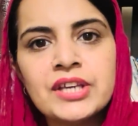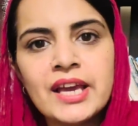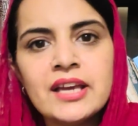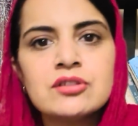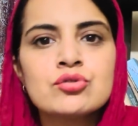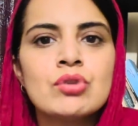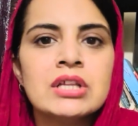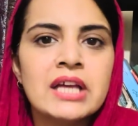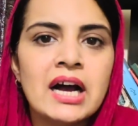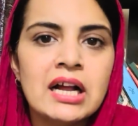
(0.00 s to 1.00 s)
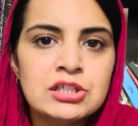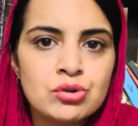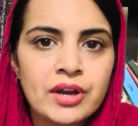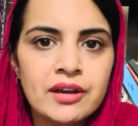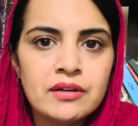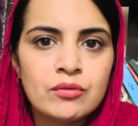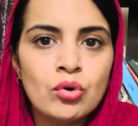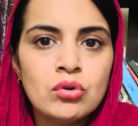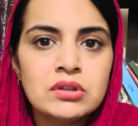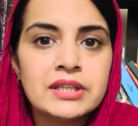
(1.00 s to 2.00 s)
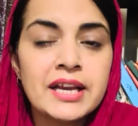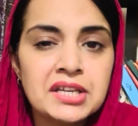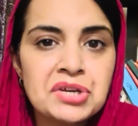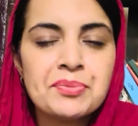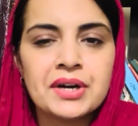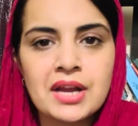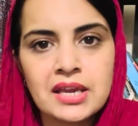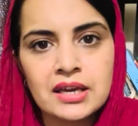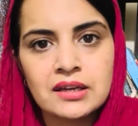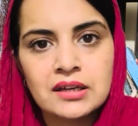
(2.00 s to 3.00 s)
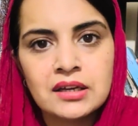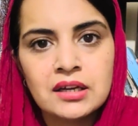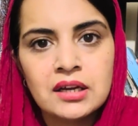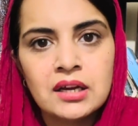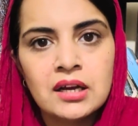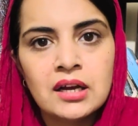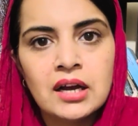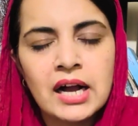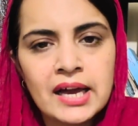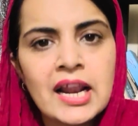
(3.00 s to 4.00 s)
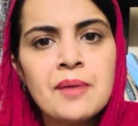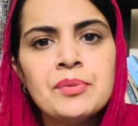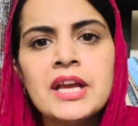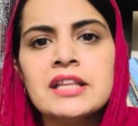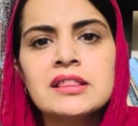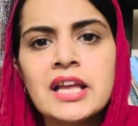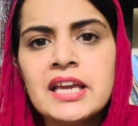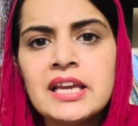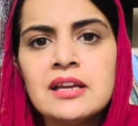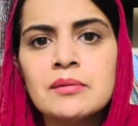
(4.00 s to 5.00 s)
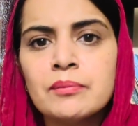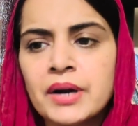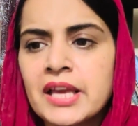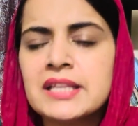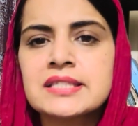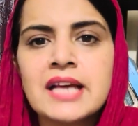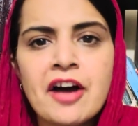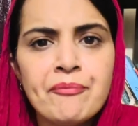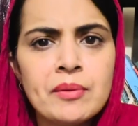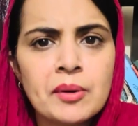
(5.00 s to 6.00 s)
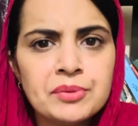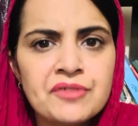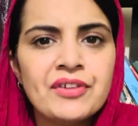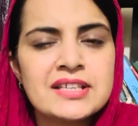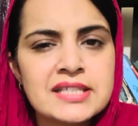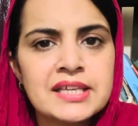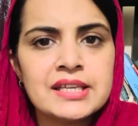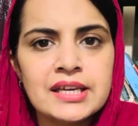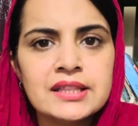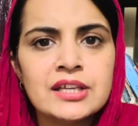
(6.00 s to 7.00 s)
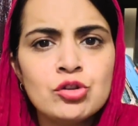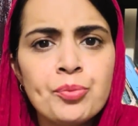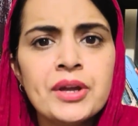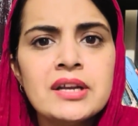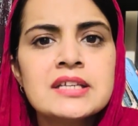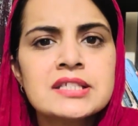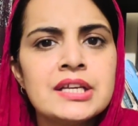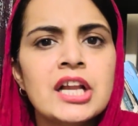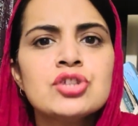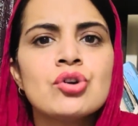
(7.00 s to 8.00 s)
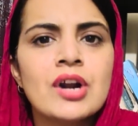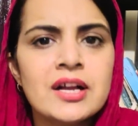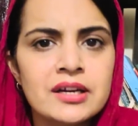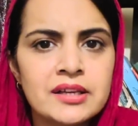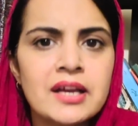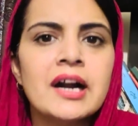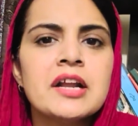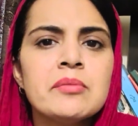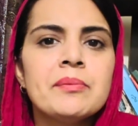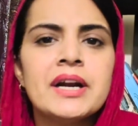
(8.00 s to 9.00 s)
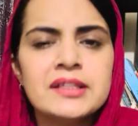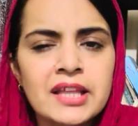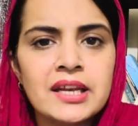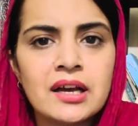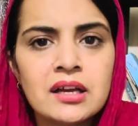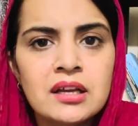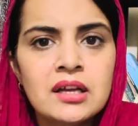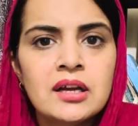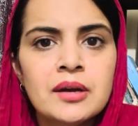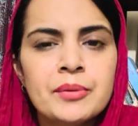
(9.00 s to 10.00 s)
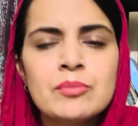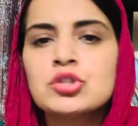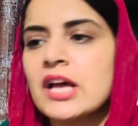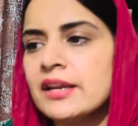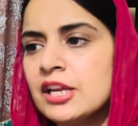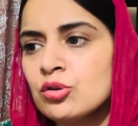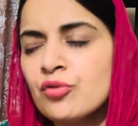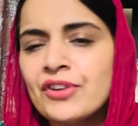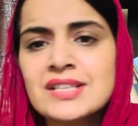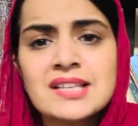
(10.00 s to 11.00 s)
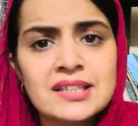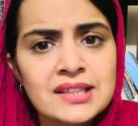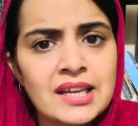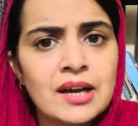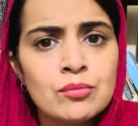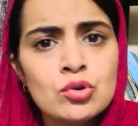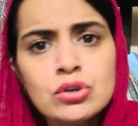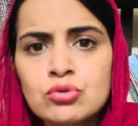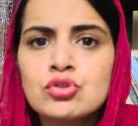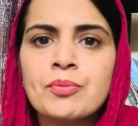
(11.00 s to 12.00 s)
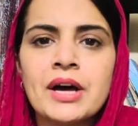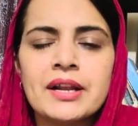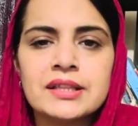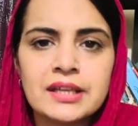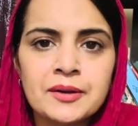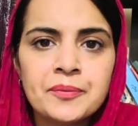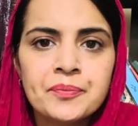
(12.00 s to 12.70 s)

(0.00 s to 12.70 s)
ये सूरत हाल जो है वो देखनी पड़ रही है अगर आपने इतने ही बड़े इंसाफ में मबनी फैसले किए थे तो फिर सीना चौड़ा करके गाड़ी में बैठते ना फिर मुजाहरीन को फेस करते ना मुंह क्यों छुपा रहे थे